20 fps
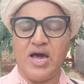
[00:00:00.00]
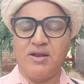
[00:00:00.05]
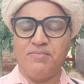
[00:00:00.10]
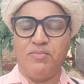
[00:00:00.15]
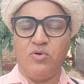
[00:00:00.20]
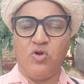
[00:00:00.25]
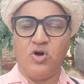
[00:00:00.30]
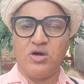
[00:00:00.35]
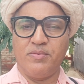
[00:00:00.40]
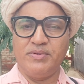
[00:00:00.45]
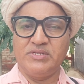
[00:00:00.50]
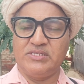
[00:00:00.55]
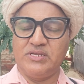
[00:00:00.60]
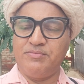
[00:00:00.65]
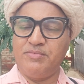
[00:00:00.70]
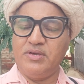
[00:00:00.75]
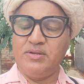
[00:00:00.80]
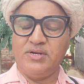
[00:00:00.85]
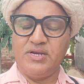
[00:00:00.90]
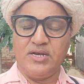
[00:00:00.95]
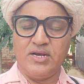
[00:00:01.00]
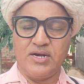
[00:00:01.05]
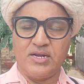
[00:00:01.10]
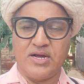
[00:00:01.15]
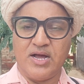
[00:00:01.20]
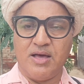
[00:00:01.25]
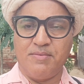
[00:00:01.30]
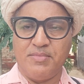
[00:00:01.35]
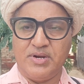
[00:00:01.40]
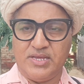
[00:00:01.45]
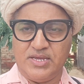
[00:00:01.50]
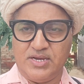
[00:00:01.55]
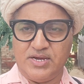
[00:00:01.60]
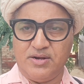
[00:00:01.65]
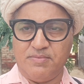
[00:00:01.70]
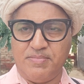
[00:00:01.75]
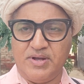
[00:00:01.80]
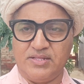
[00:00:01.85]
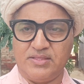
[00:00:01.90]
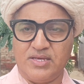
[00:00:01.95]
आर ब्लॉक में सभी डीलर काम नहीं
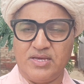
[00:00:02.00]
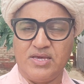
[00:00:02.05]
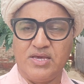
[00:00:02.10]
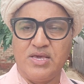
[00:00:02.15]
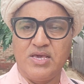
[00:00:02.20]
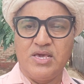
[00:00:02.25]
कर पाता